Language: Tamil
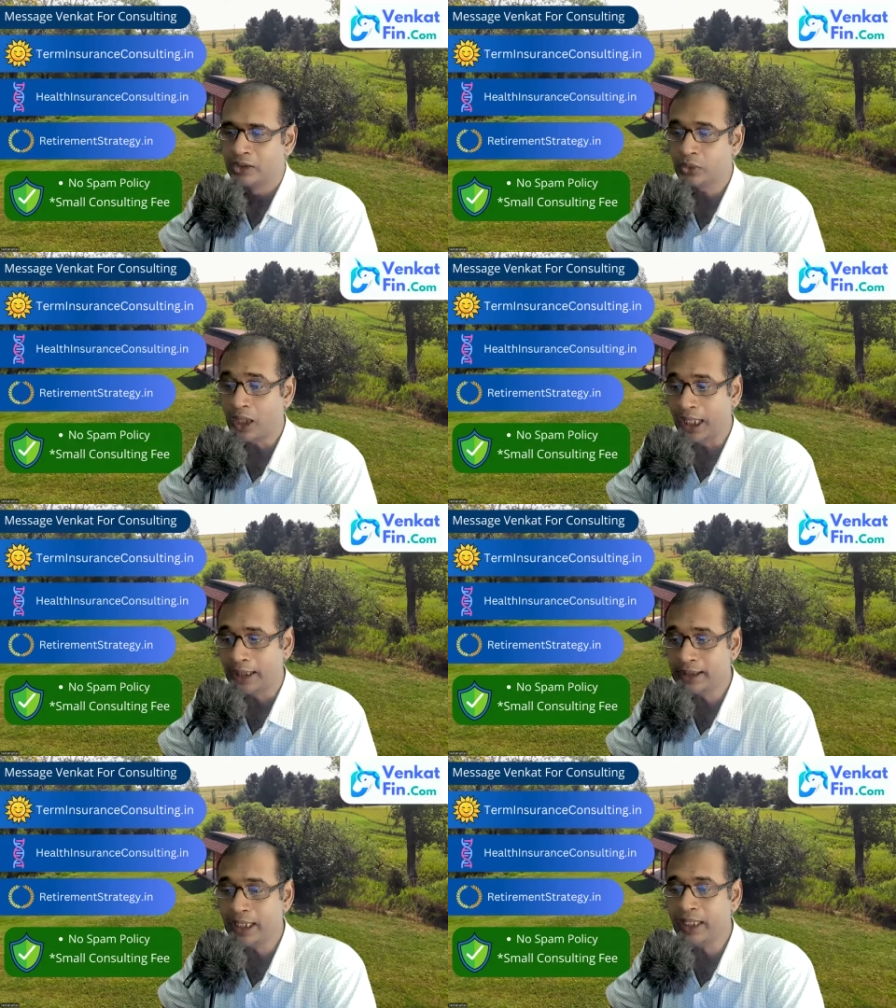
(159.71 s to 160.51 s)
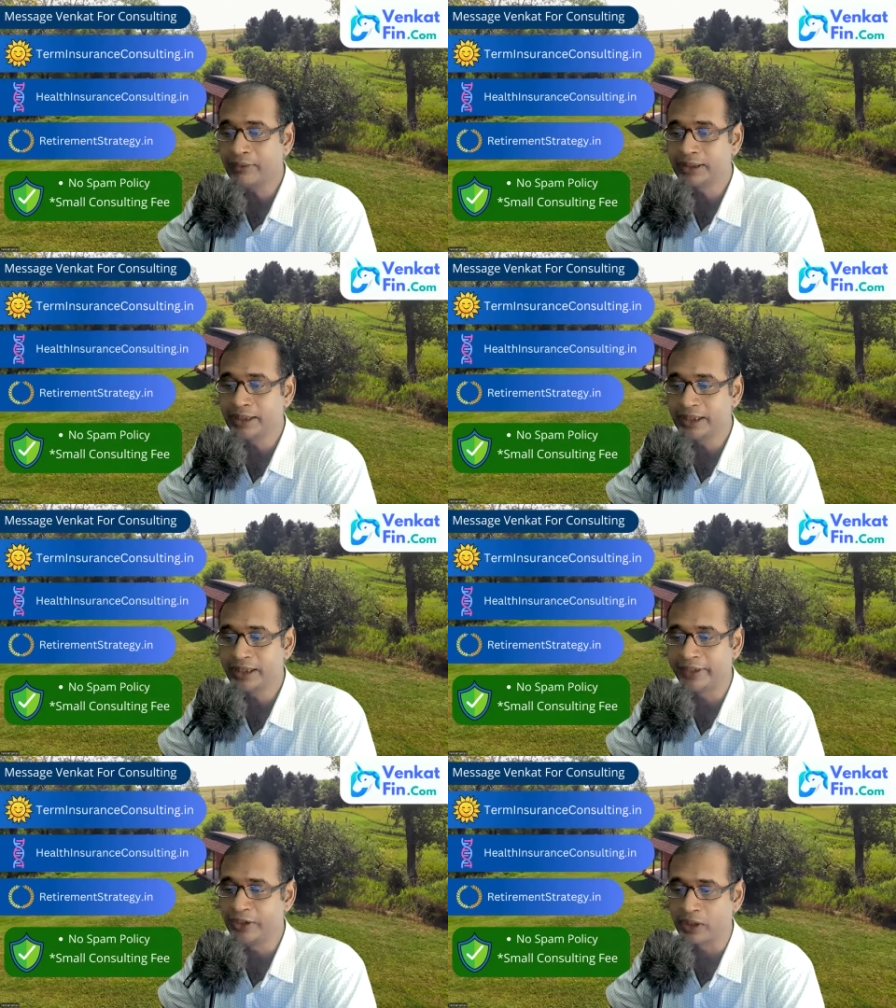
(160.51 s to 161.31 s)
ஸோ அதை தான் வந்துட்டு
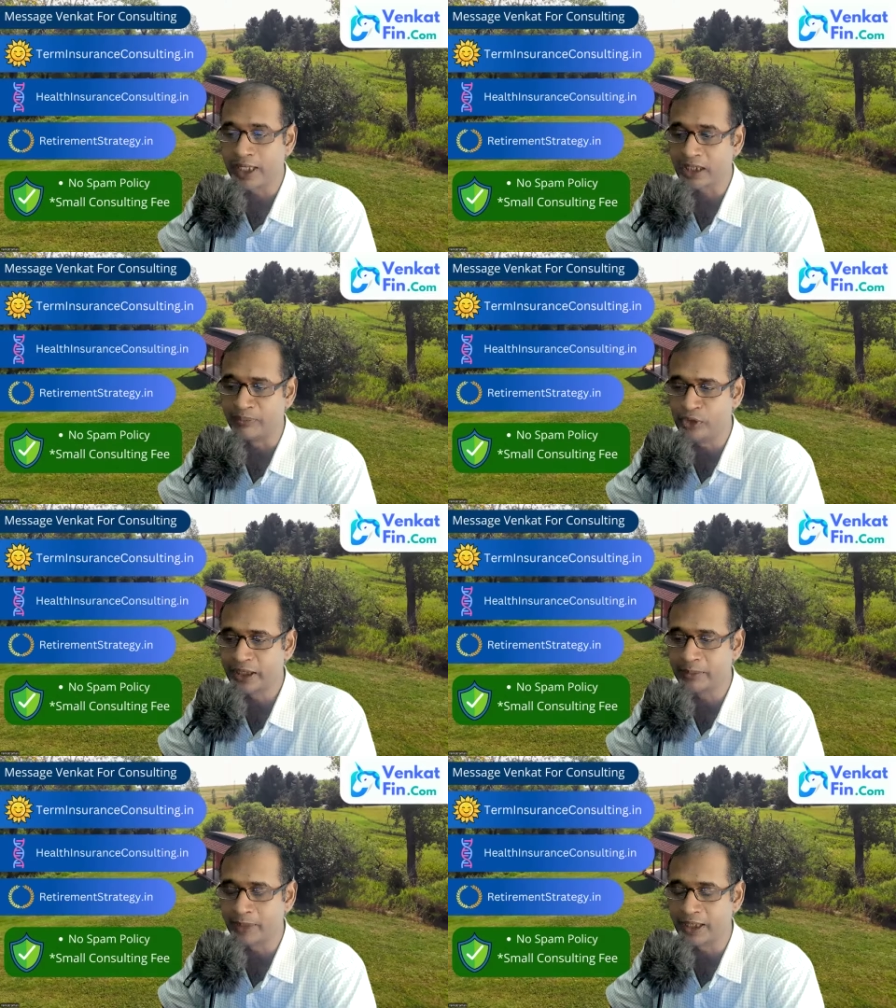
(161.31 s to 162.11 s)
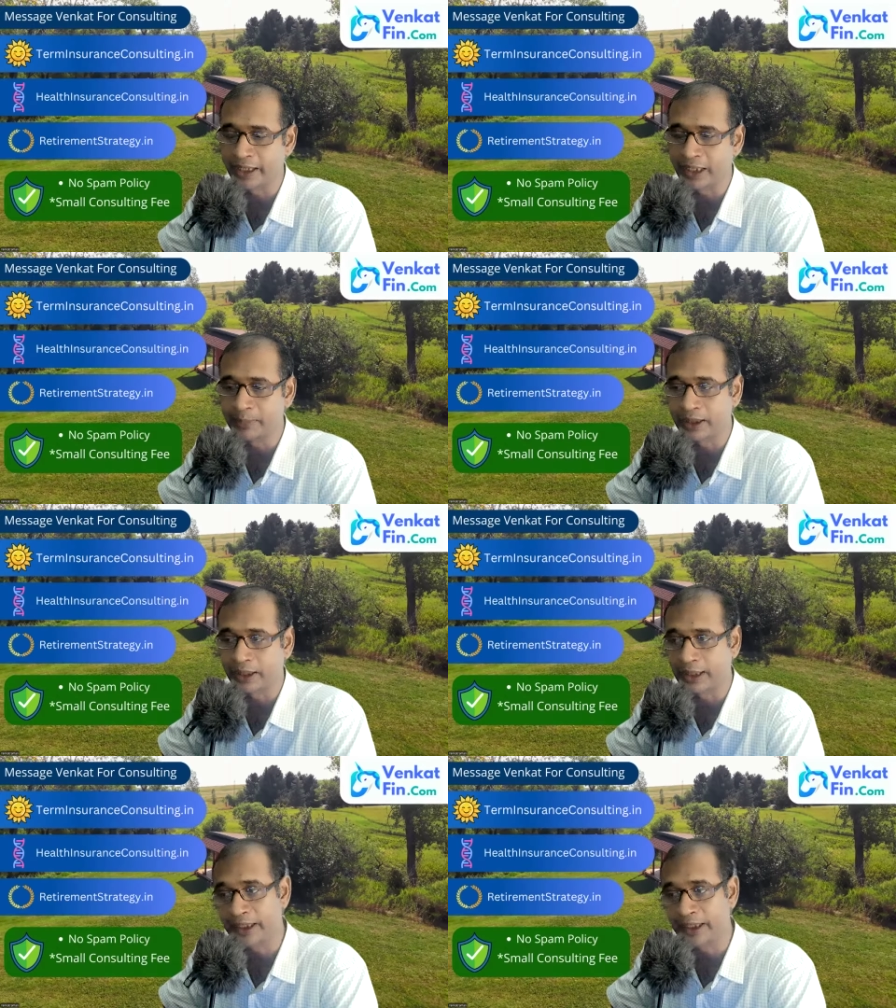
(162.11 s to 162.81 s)
இந்த வீடியோவில் நான் கம்யூனிகேட் பண்ண ட்ரை பண்ணுறேன்